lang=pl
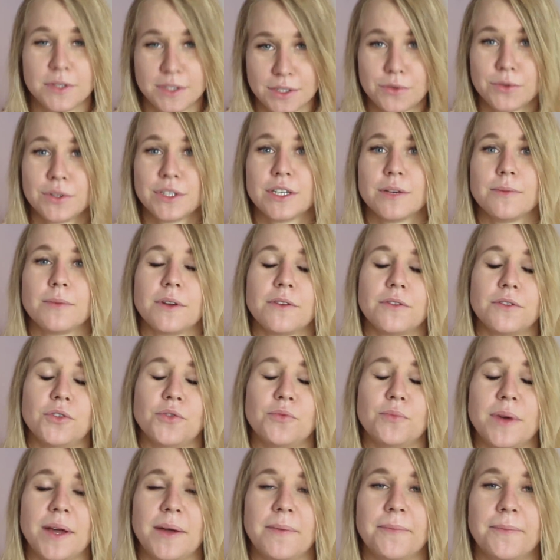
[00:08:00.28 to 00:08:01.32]
pocałujcie mnie w
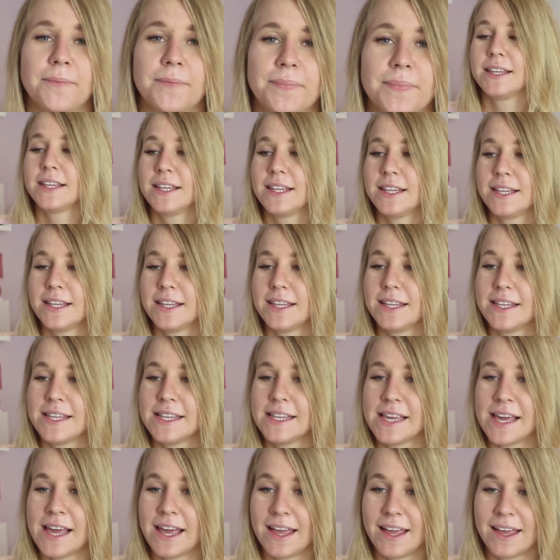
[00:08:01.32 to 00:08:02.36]
dupę.
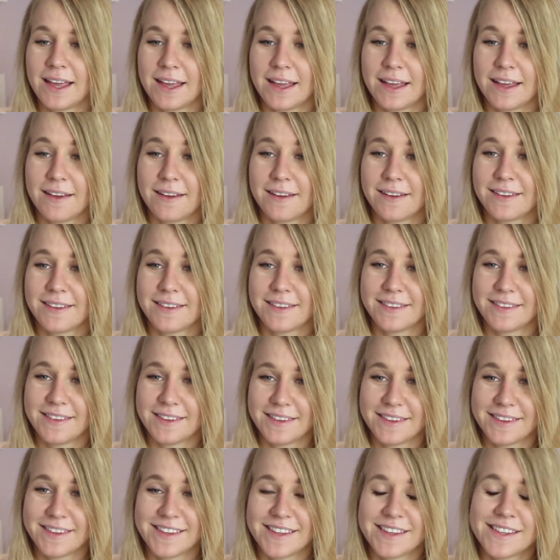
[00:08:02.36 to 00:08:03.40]
Nie,
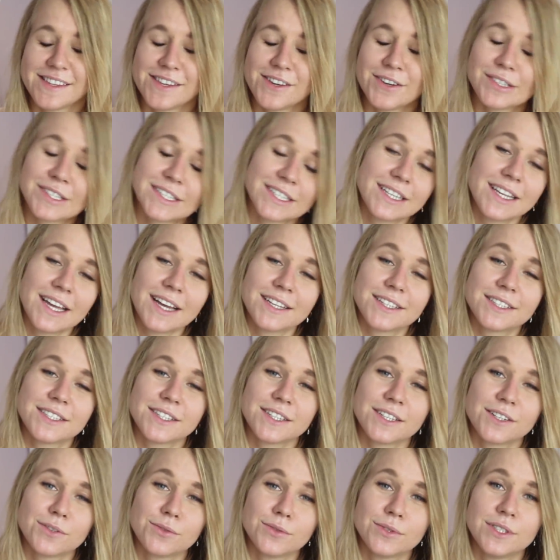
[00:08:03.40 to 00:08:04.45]
nie
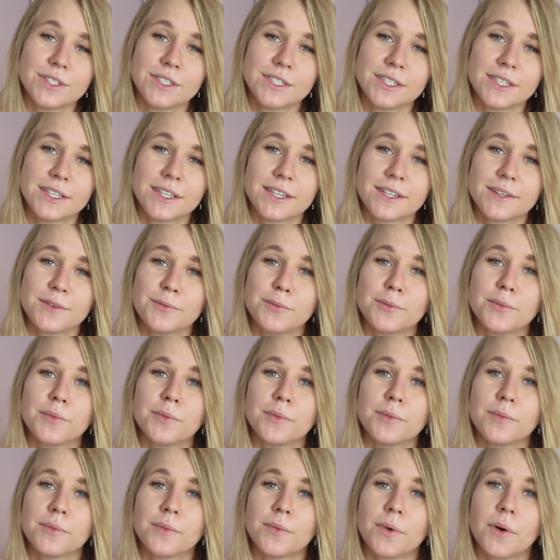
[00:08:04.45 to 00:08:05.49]
oceniajcie ludzi,
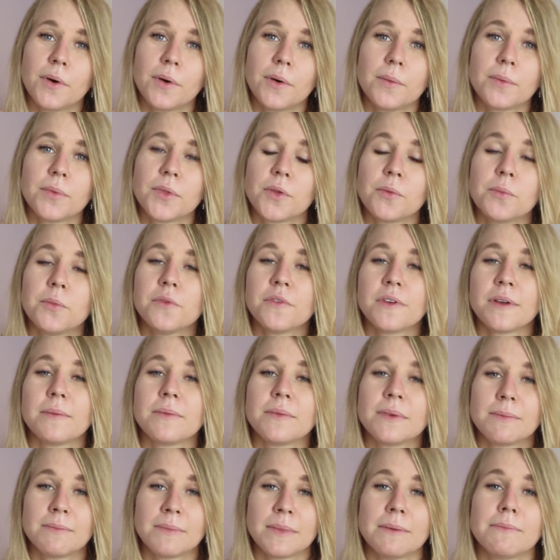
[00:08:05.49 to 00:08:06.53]
bo no mówię,
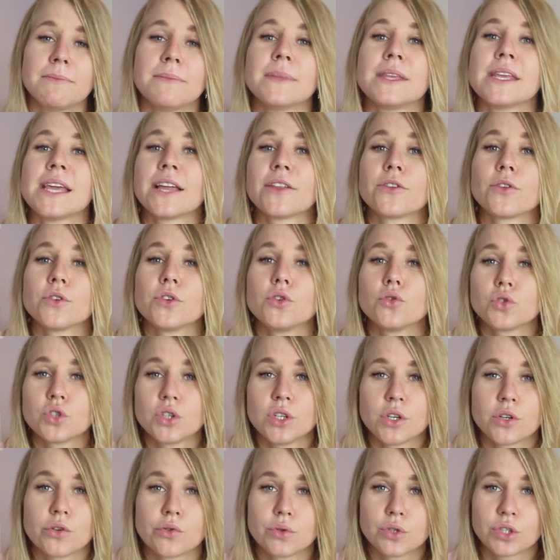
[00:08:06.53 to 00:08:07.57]
mnie to już
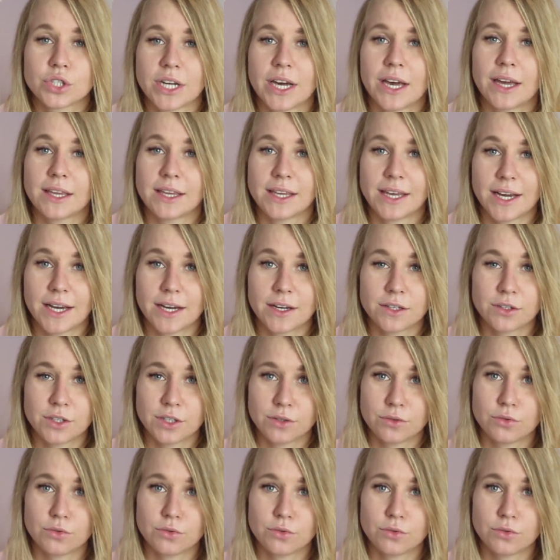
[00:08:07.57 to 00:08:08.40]
nie rusza. Ja